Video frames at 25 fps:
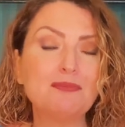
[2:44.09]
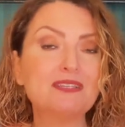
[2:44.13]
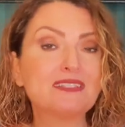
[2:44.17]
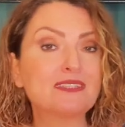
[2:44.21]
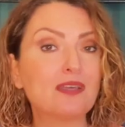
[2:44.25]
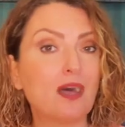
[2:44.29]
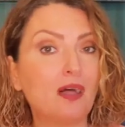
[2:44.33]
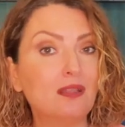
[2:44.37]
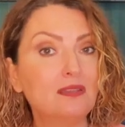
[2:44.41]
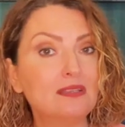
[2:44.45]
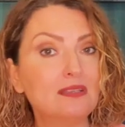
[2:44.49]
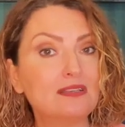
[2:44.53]
bir
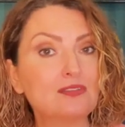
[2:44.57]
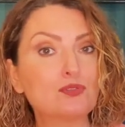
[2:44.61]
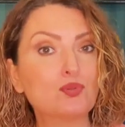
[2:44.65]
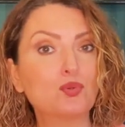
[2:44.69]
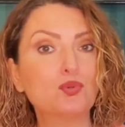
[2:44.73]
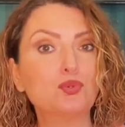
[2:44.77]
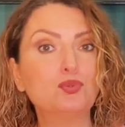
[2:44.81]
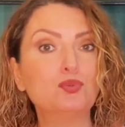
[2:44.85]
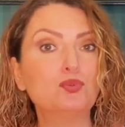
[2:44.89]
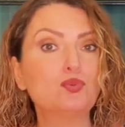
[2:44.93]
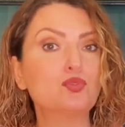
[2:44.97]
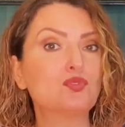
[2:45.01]
sağlık
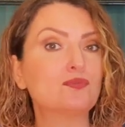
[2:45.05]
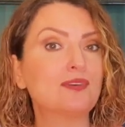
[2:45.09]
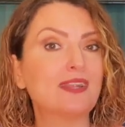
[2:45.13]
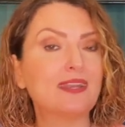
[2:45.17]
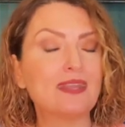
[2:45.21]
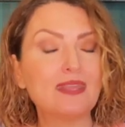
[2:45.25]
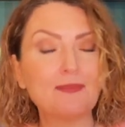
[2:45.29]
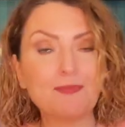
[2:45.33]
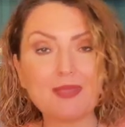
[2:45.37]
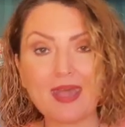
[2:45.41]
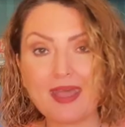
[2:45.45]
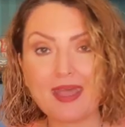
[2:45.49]
sorununuz
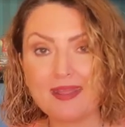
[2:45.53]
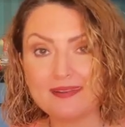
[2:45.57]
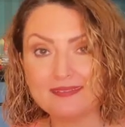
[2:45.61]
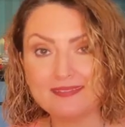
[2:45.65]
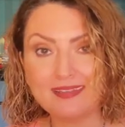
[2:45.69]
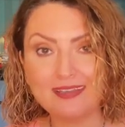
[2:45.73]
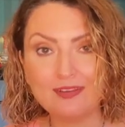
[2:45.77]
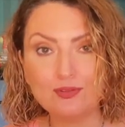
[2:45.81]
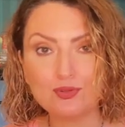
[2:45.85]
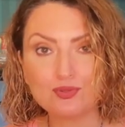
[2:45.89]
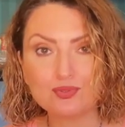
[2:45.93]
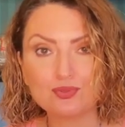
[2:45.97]
var hep
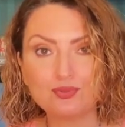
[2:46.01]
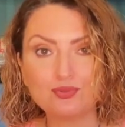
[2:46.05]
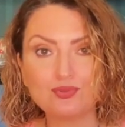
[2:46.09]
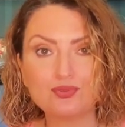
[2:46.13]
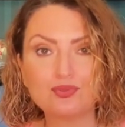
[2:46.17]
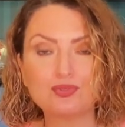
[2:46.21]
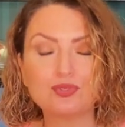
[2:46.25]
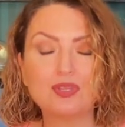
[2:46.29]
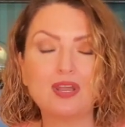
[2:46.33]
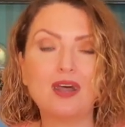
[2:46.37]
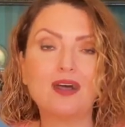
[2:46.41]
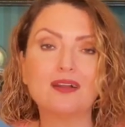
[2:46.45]
erteliyorsunuz.